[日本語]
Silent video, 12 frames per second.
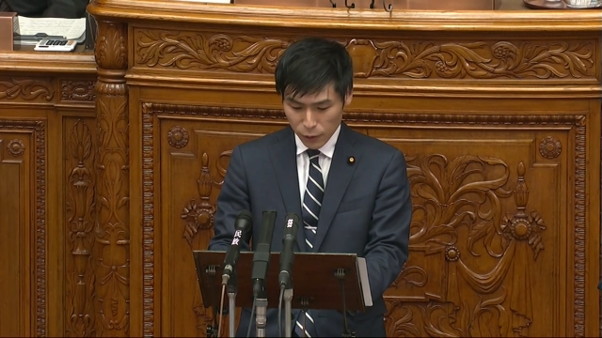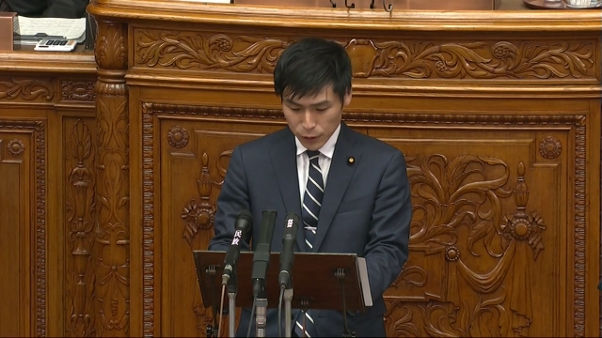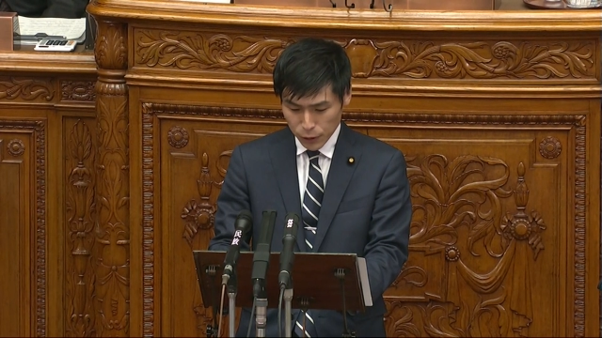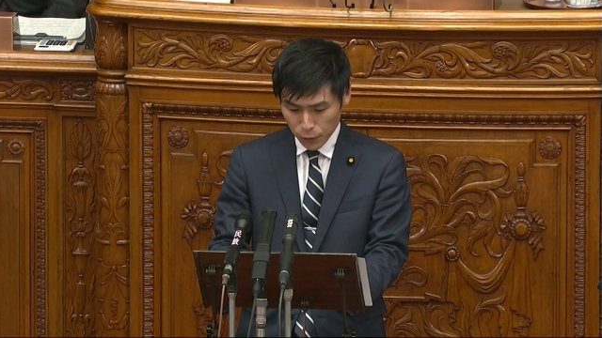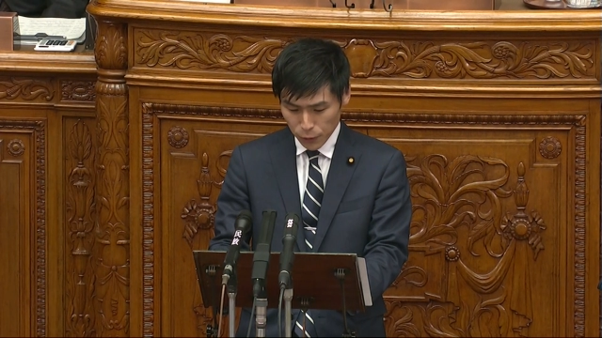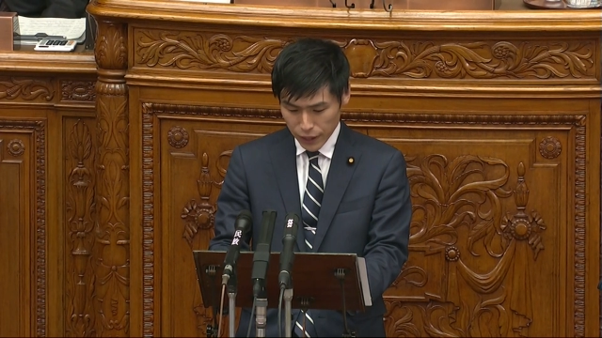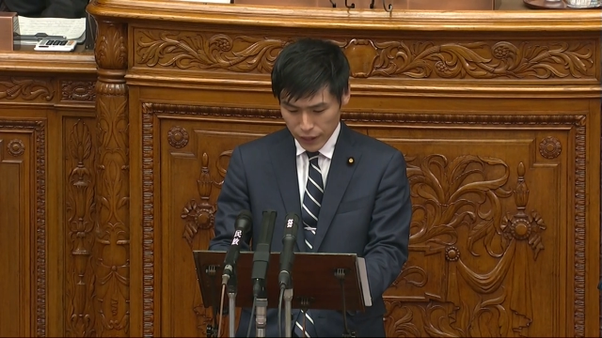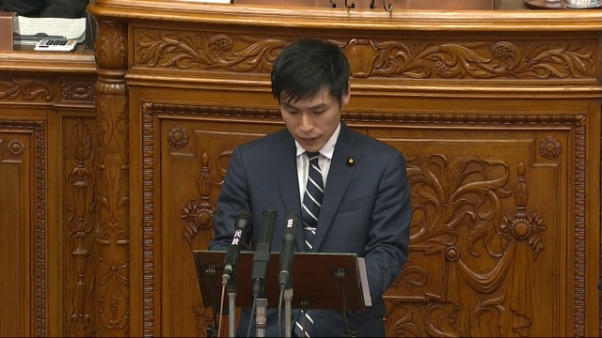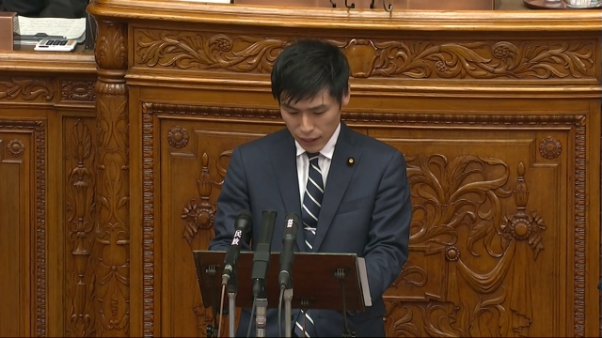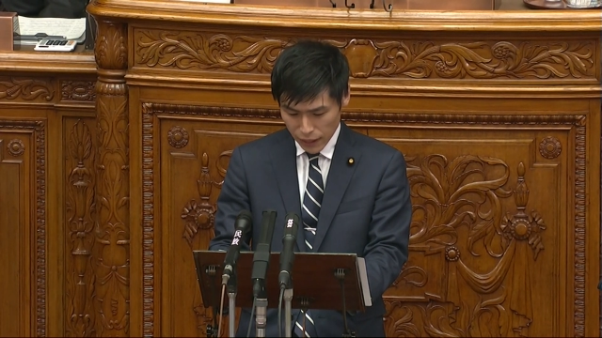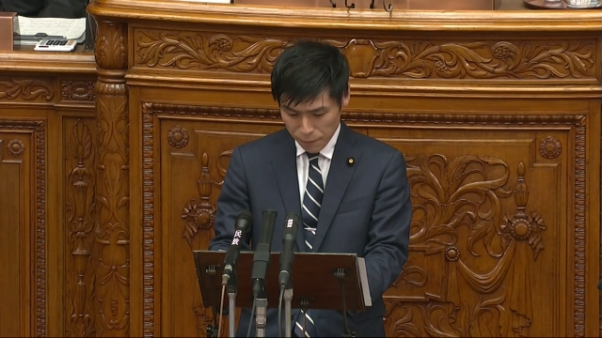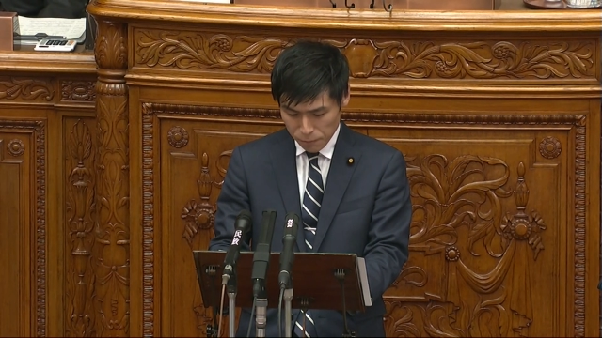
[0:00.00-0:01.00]
保障の切り
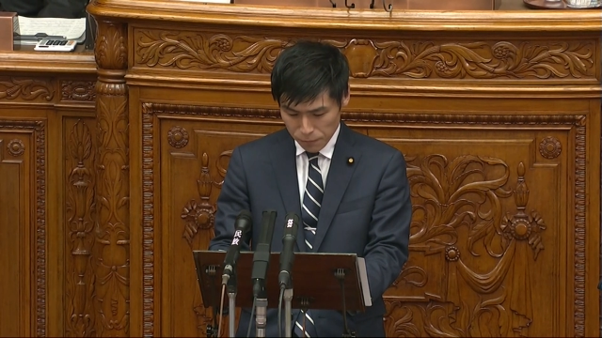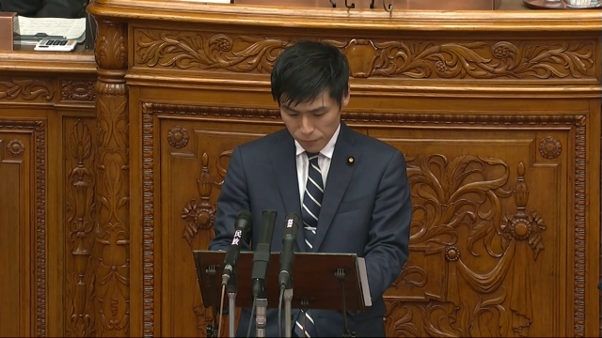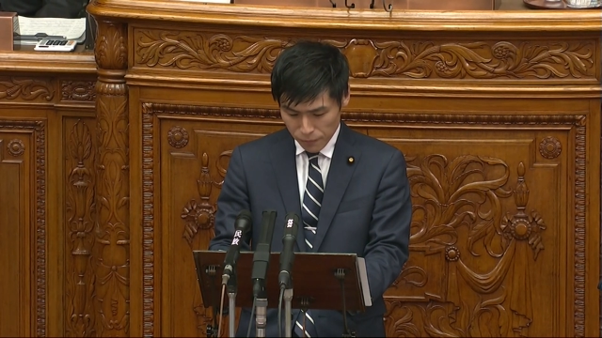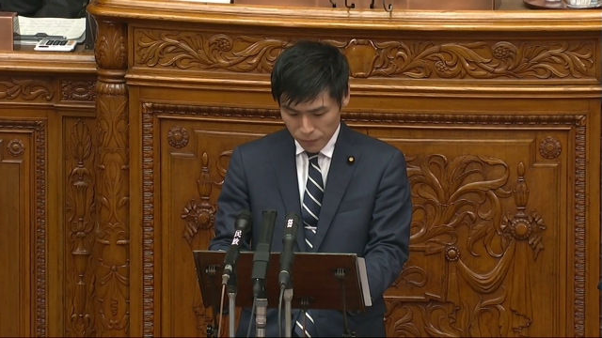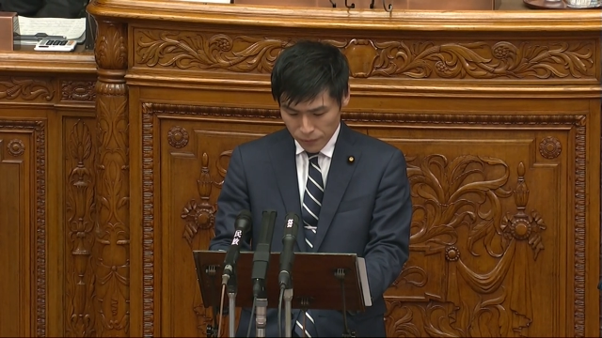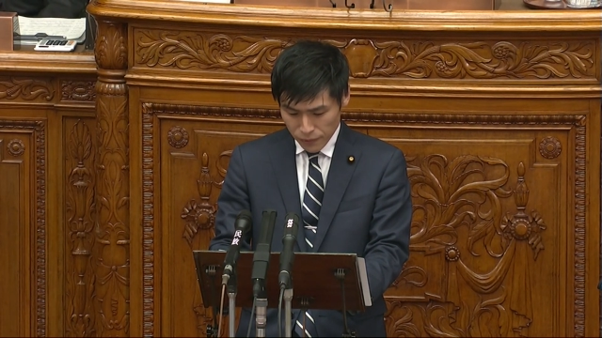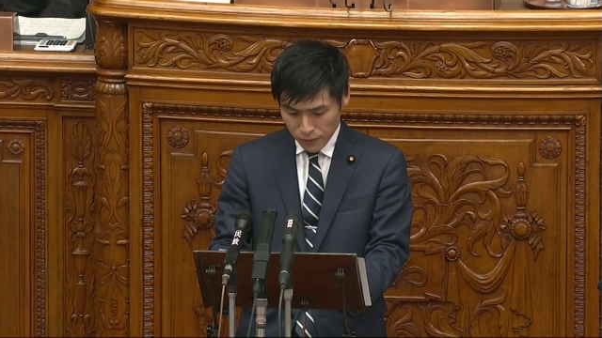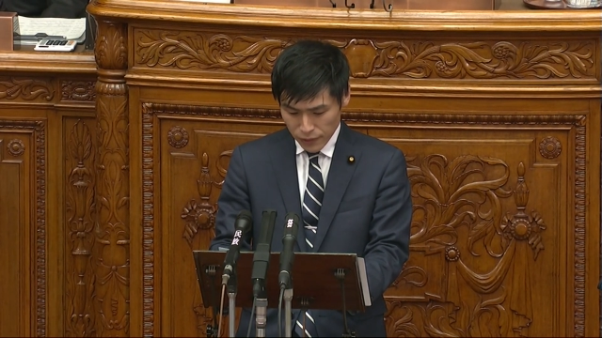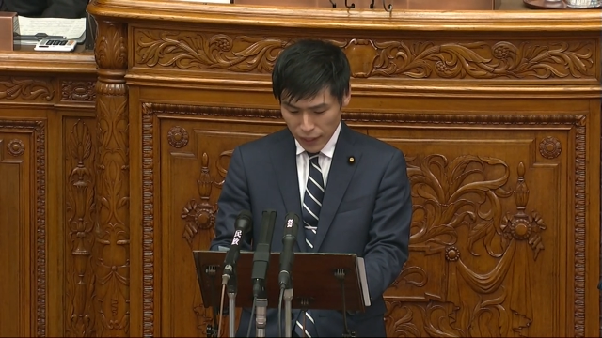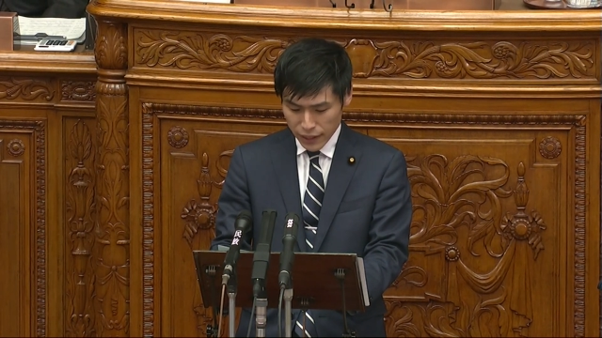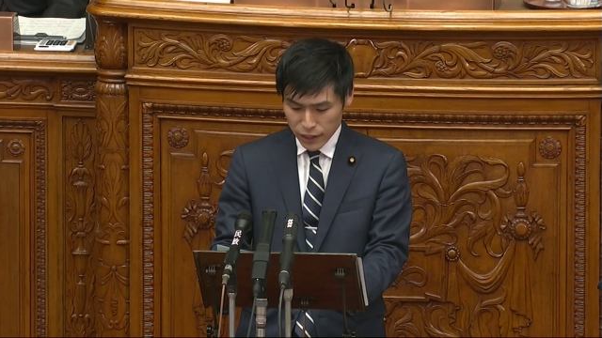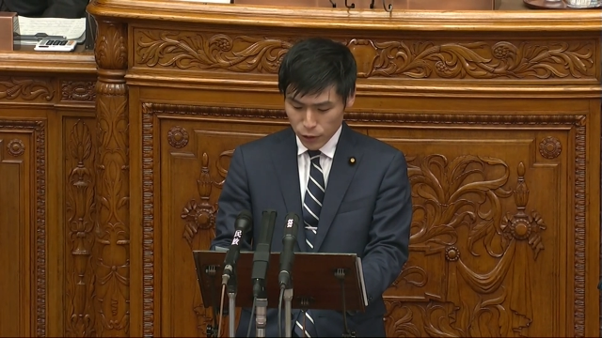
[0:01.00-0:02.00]
下げ、
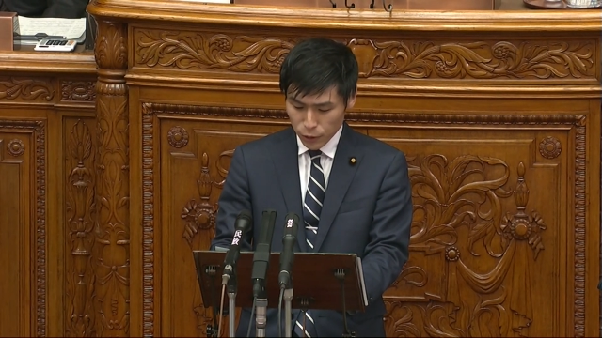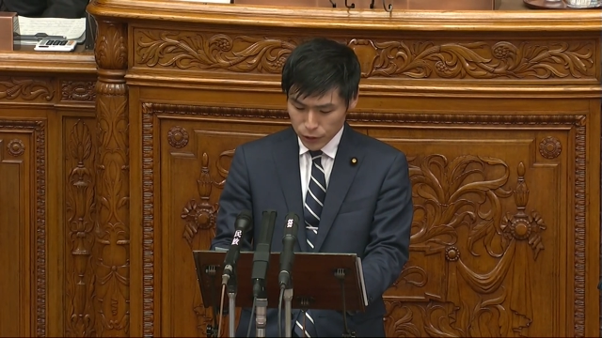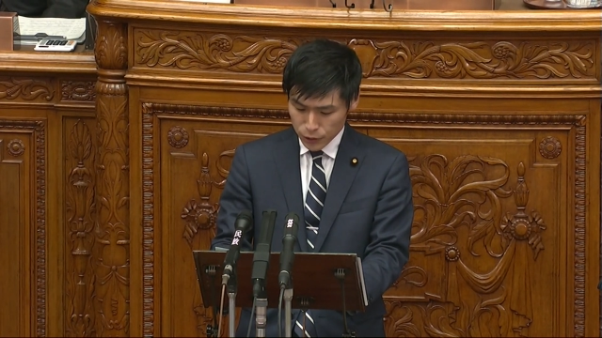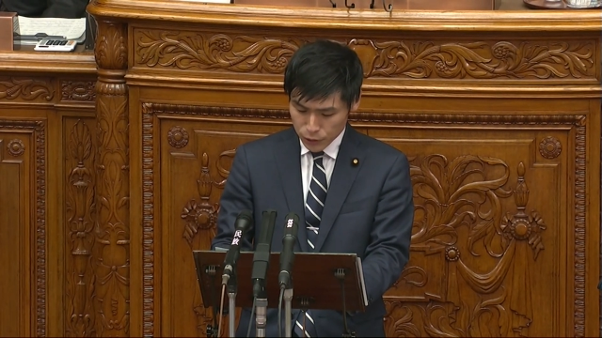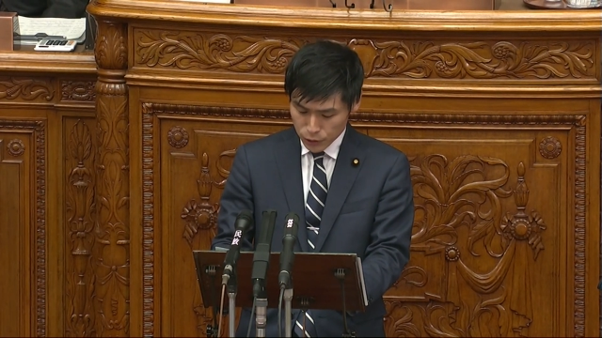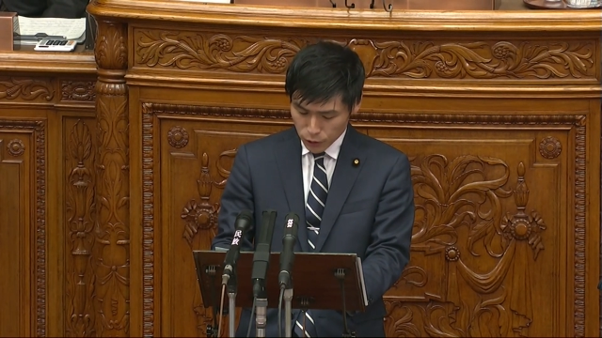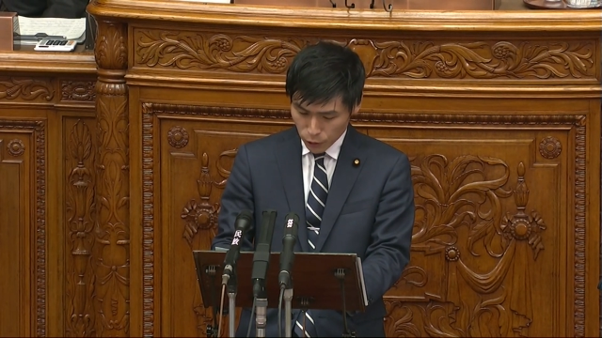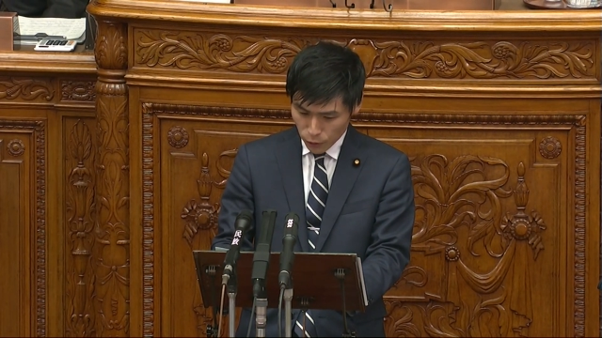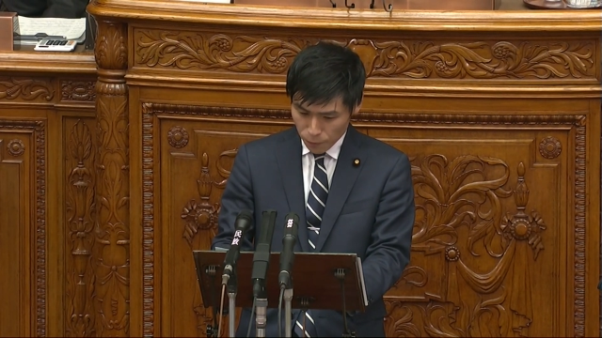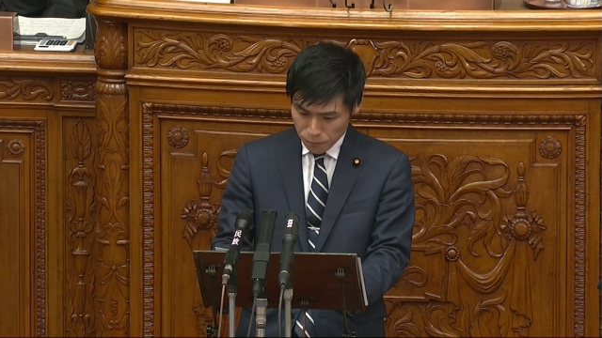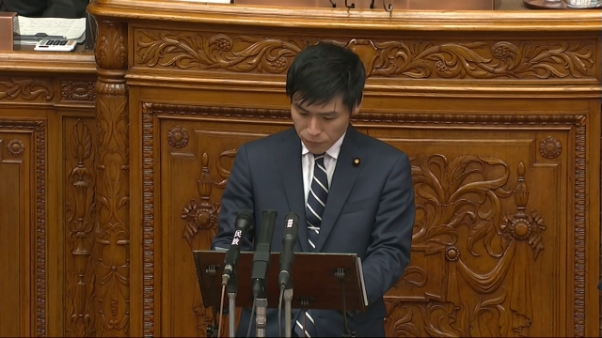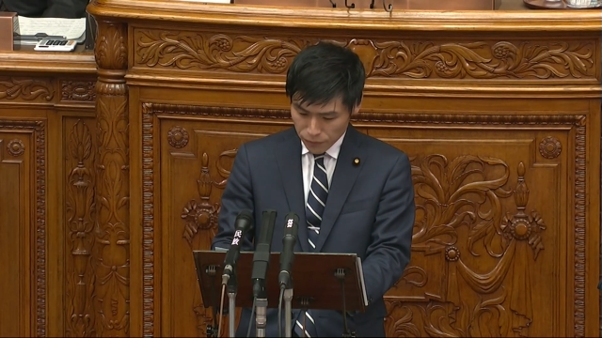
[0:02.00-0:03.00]
大企業優遇
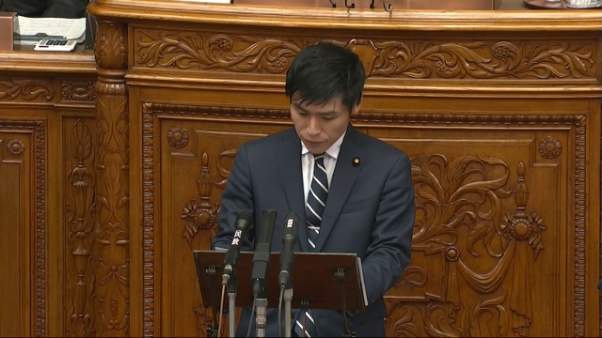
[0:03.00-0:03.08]
と